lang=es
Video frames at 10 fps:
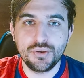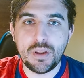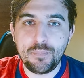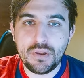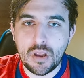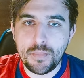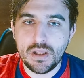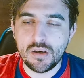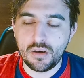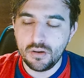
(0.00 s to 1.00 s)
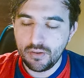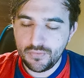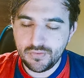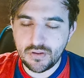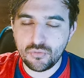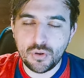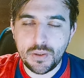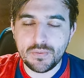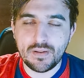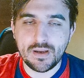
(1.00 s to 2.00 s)
Te pido, amigo, si te
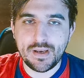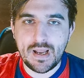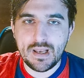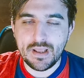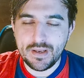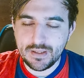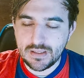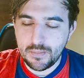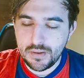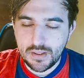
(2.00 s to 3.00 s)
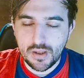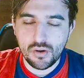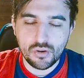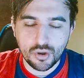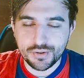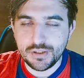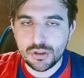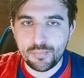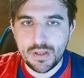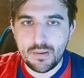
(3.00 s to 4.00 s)
suscribís al canal en este video
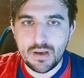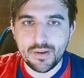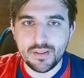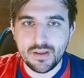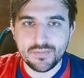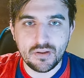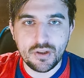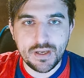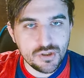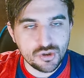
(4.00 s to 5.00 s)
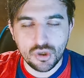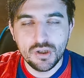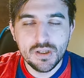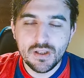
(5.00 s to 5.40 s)
cortito para hablar de San Lorenzo,